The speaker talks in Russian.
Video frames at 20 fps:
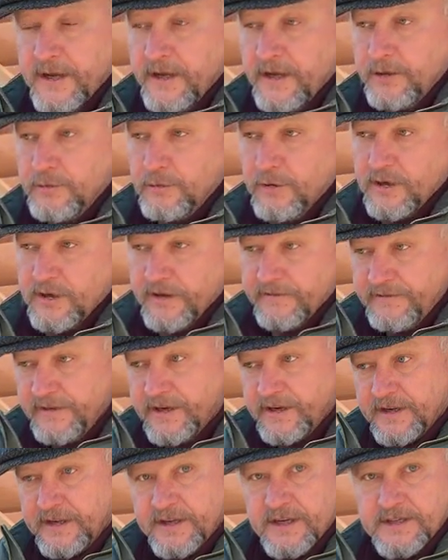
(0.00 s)
И только
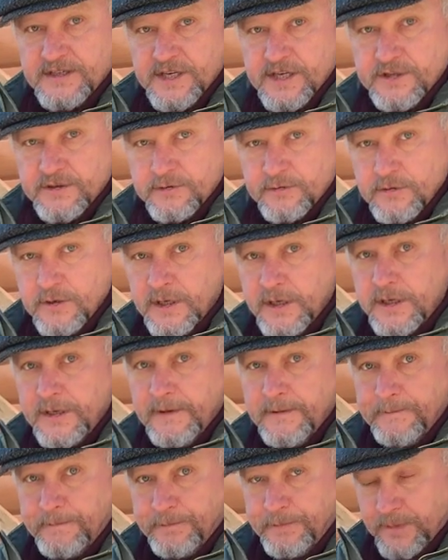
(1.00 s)
верхняя часть углей
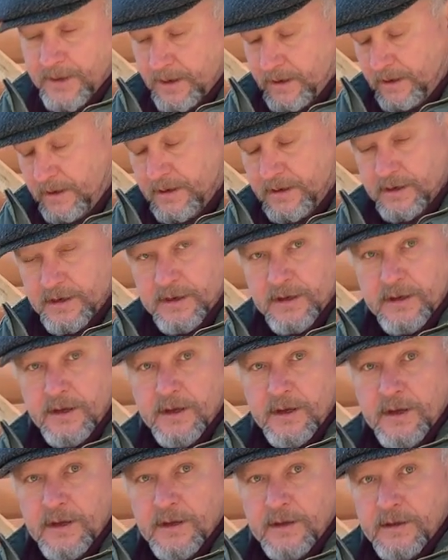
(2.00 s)
э,
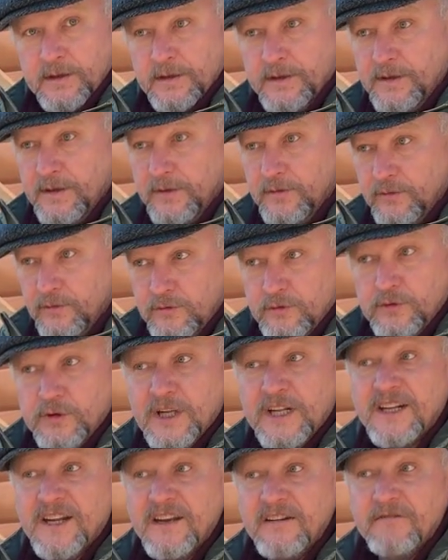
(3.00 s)
Э, ну,
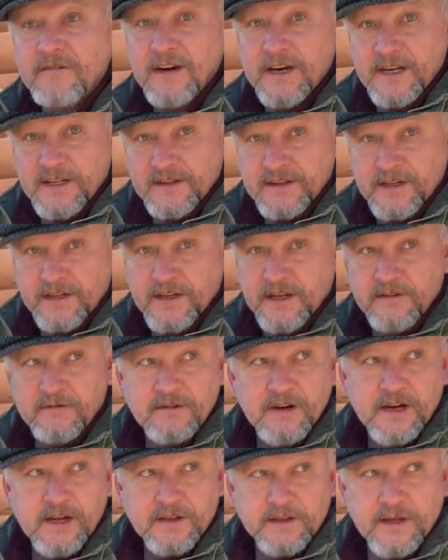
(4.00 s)
дотлевает,
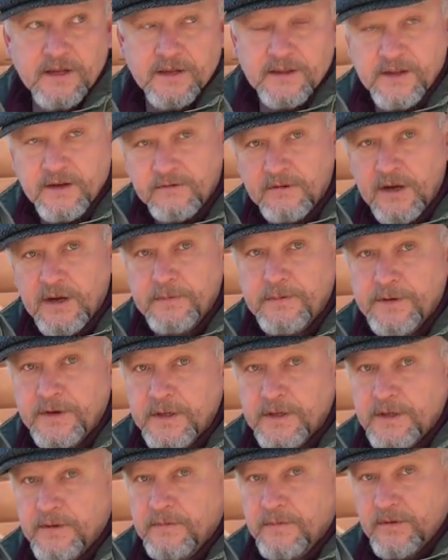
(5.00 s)
дотлевает, отдавая при
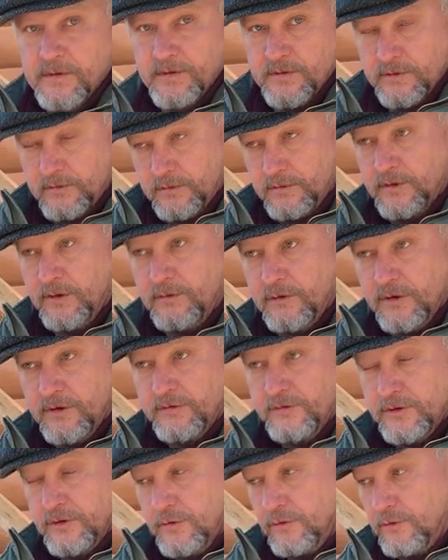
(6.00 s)
этом ну, довольно
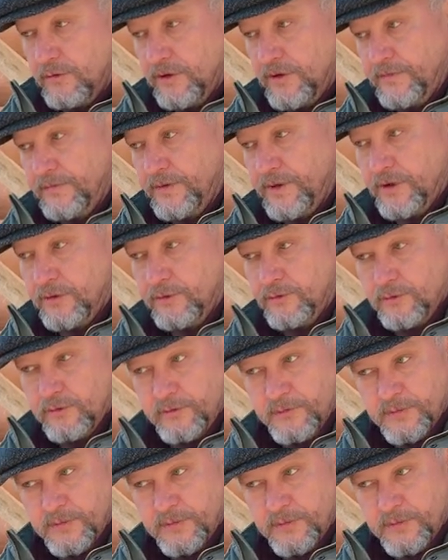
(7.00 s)
высокую температуру,